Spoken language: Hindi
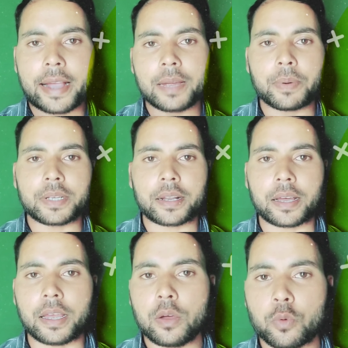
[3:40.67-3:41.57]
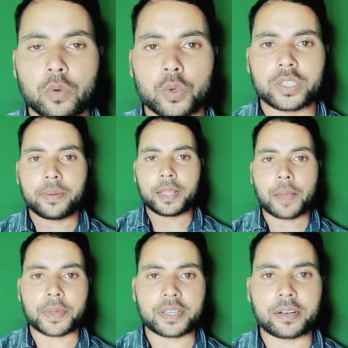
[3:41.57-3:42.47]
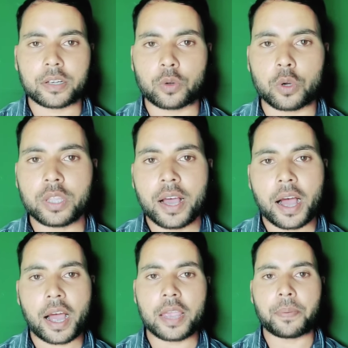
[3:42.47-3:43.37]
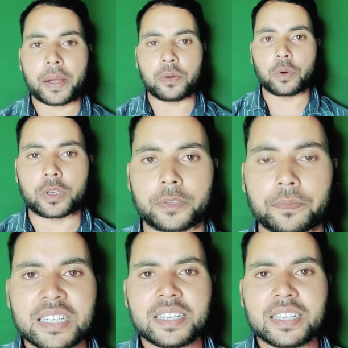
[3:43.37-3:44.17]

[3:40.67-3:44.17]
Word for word: आगे बढ़ जाना है उसके बाद आपके चैनल की ग्रोथ हाई फाई होगी